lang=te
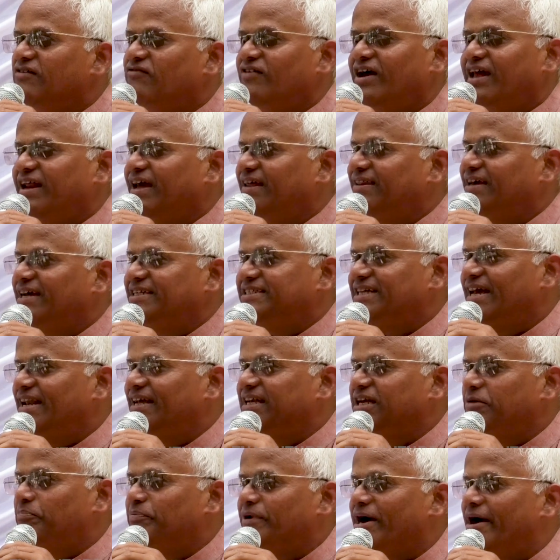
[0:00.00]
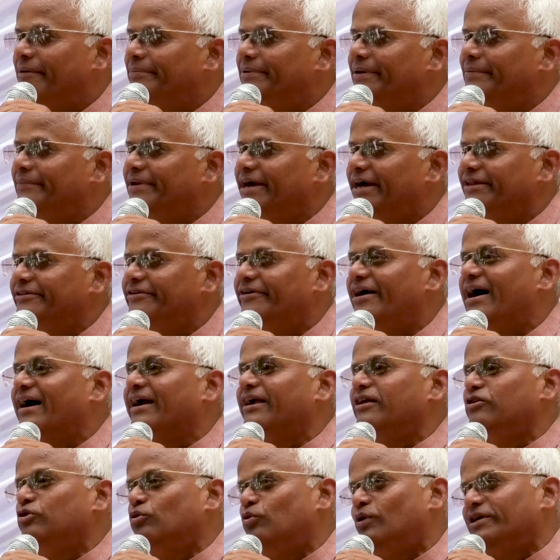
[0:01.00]
వేరే దేశాలకి ప్రాబ్లం లేదు
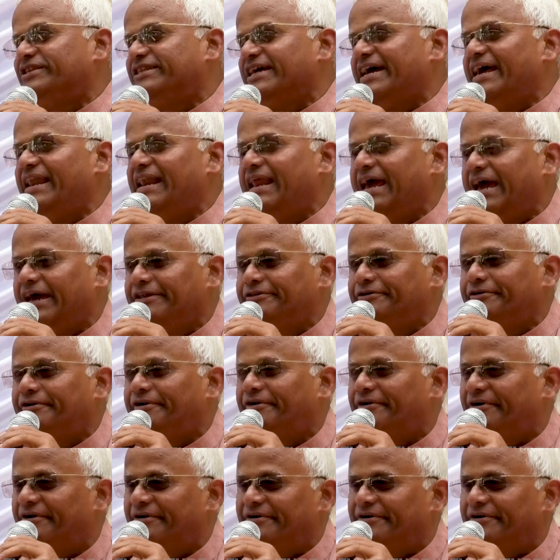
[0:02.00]
అక్కడ యువతే లేదు